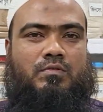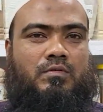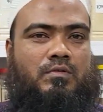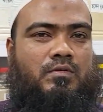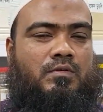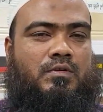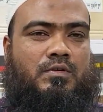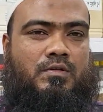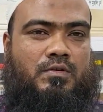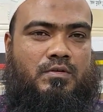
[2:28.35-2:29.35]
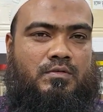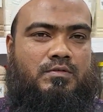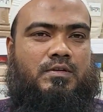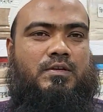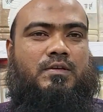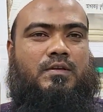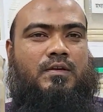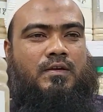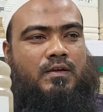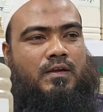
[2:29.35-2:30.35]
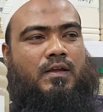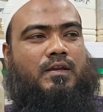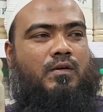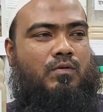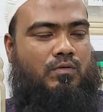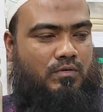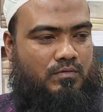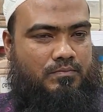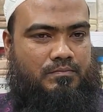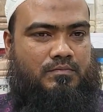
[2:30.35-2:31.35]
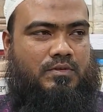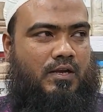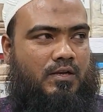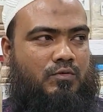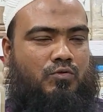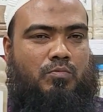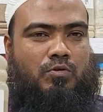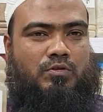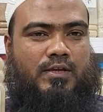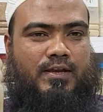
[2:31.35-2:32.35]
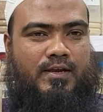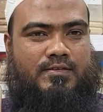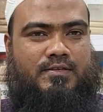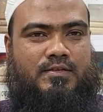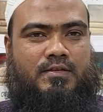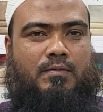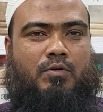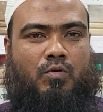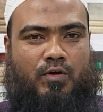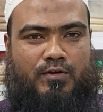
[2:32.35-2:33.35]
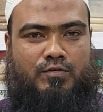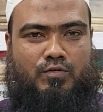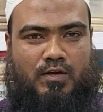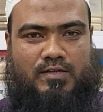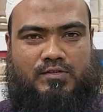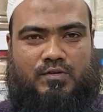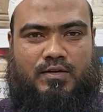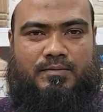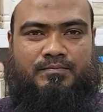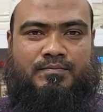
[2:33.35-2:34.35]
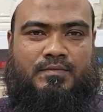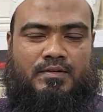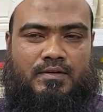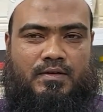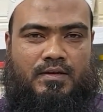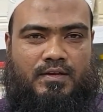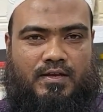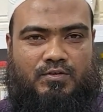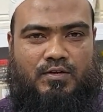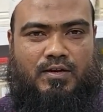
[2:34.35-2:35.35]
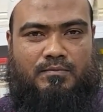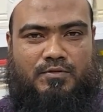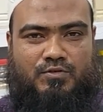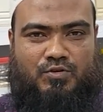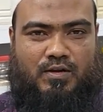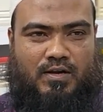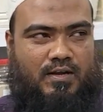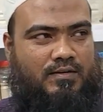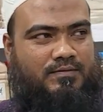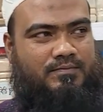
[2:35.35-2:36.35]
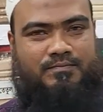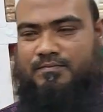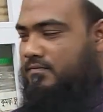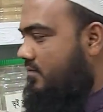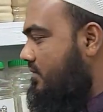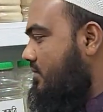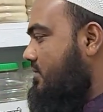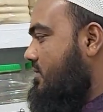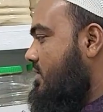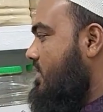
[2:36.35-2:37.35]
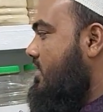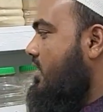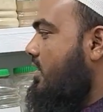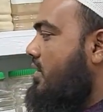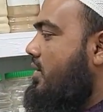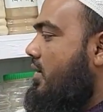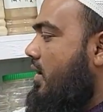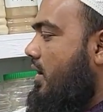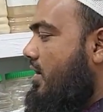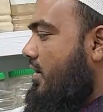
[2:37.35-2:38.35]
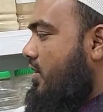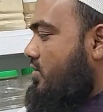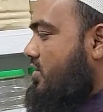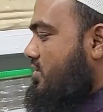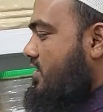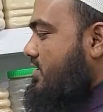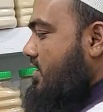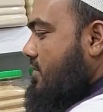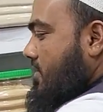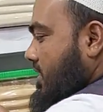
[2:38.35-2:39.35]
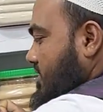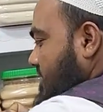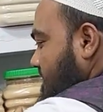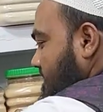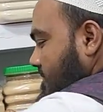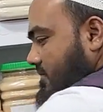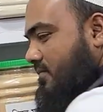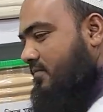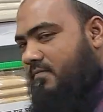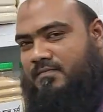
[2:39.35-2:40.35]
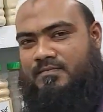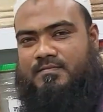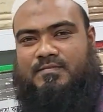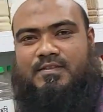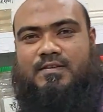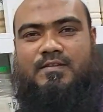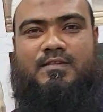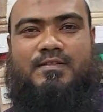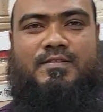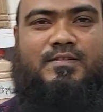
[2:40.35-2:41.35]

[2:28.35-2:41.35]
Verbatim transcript: আচ্ছা শঙ্খমণি চূর্ণ এটার কাজ কি ভাইয়া এটাও শারীরিক দুর্বলতা এনার্জি এবং ক্ষয়ের জন্য কাজ করে আচ্ছা আচ্ছা এটা একশো গ্রাম তিনশো টাকা একশো গ্রাম তিনশো টাকা জি আর এটা হচ্ছে জিংসেন মিক্স জিংসেন মিক্স এটা তো অনেক